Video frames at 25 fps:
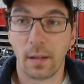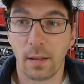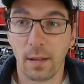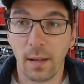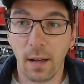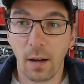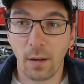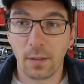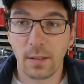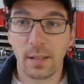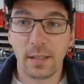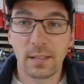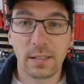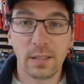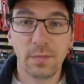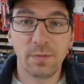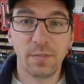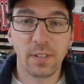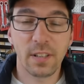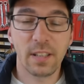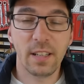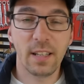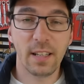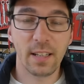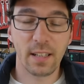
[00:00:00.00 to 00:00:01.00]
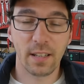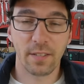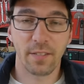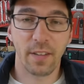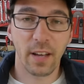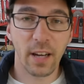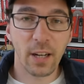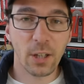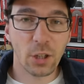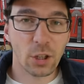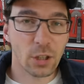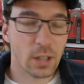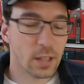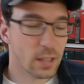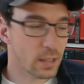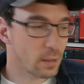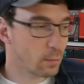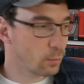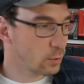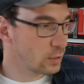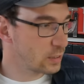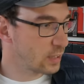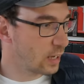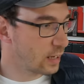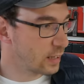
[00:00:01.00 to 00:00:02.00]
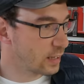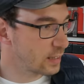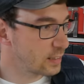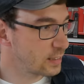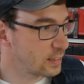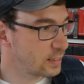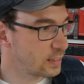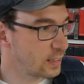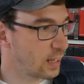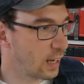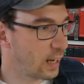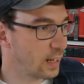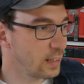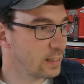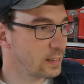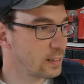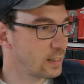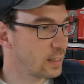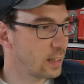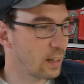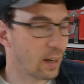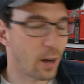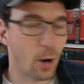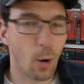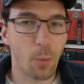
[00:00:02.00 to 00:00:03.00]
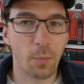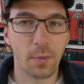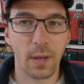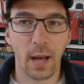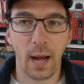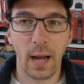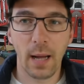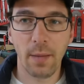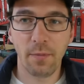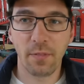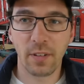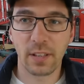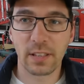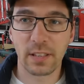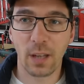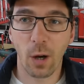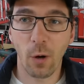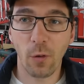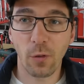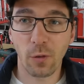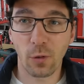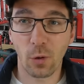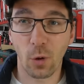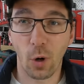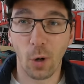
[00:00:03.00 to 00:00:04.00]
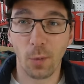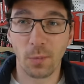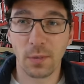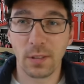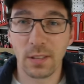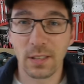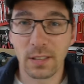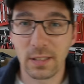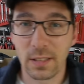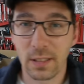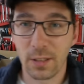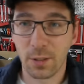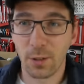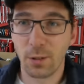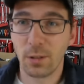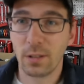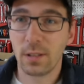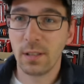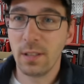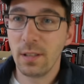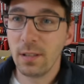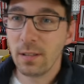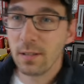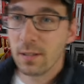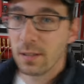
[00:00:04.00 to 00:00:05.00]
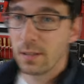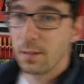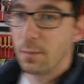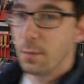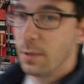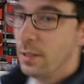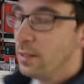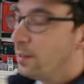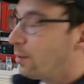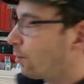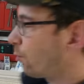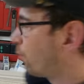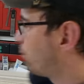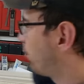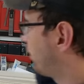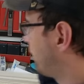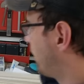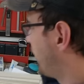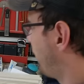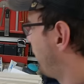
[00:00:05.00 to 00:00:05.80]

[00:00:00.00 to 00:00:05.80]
Ja, und jetzt sind wir hier in der Werkstatt. Ich muss sagen, das ist der einzige Raum, der halbwegs aufgeräumt ist. Ihr könnt hinter, im Hintergrund meine